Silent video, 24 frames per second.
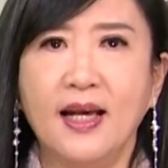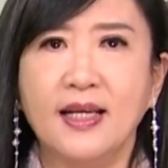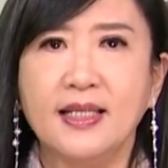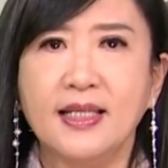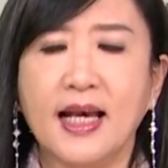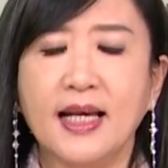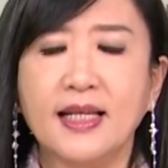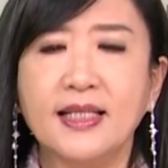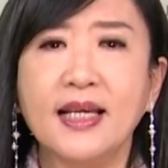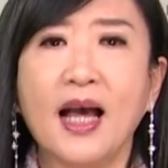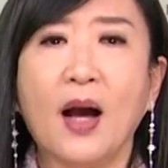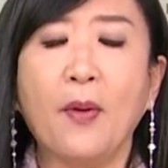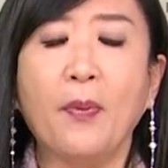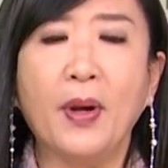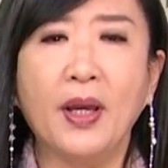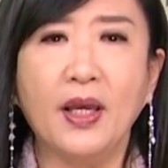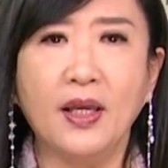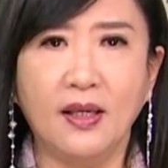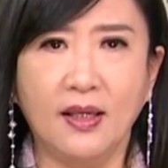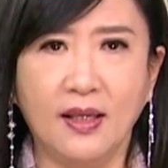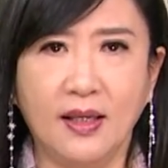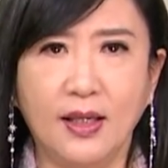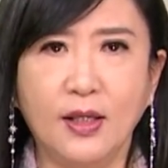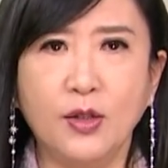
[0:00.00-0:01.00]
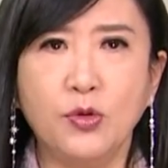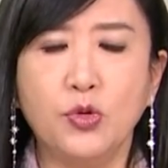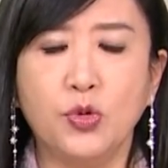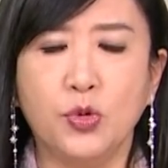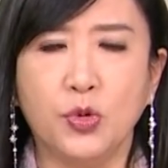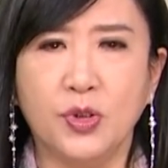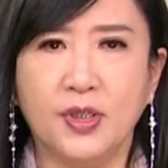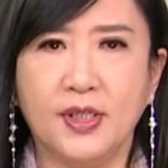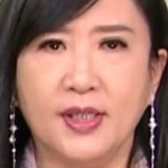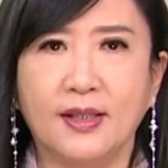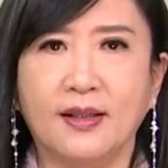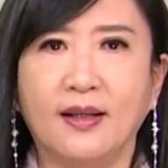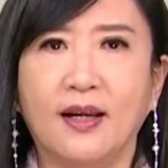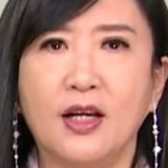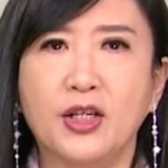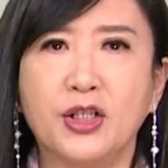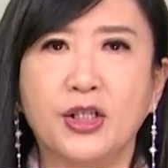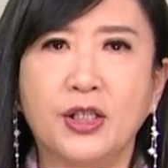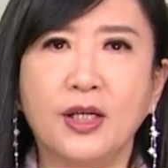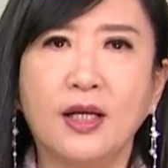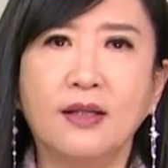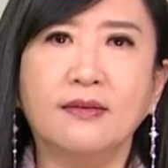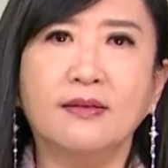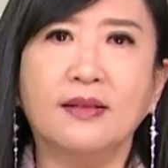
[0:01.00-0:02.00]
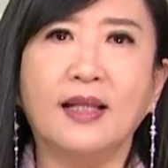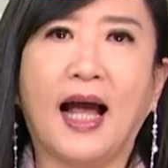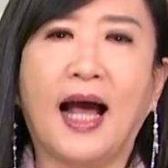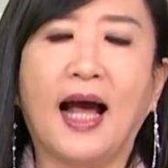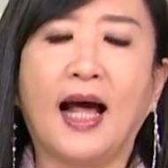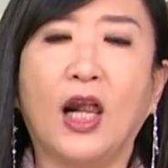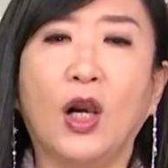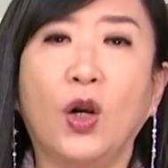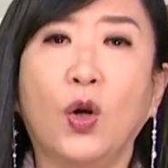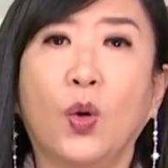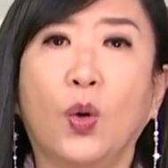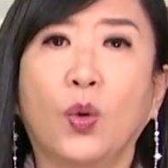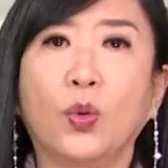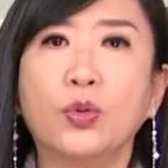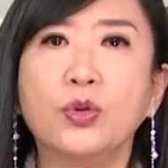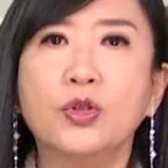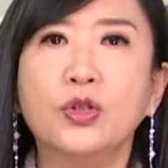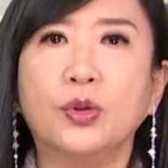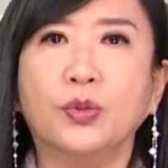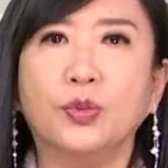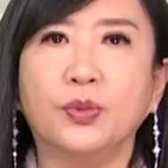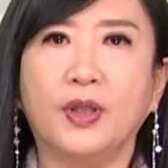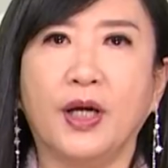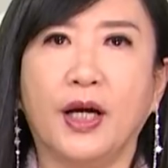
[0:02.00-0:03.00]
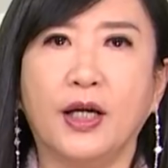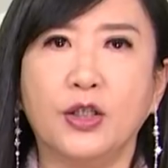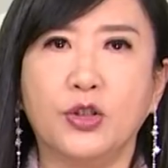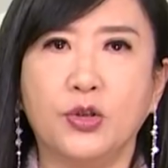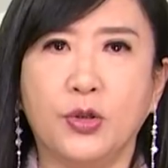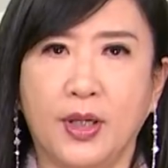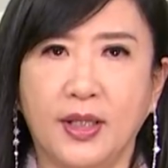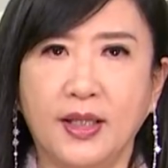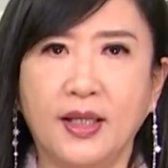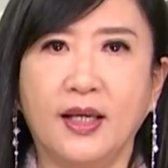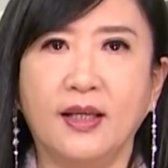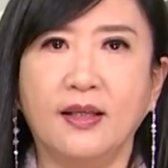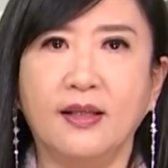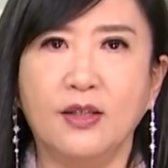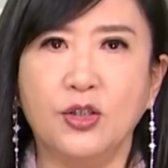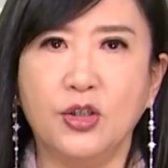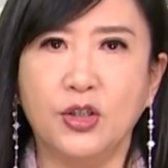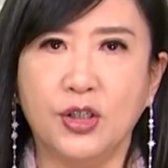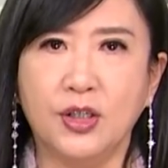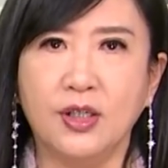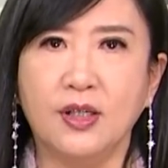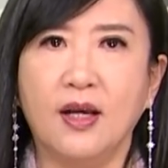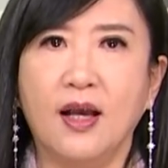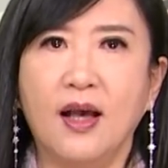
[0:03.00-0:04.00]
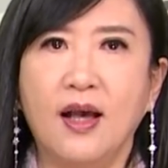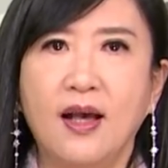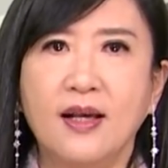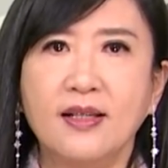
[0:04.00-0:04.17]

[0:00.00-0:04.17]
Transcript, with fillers: 在夏威夷举行了盛大隆重的追念仪式，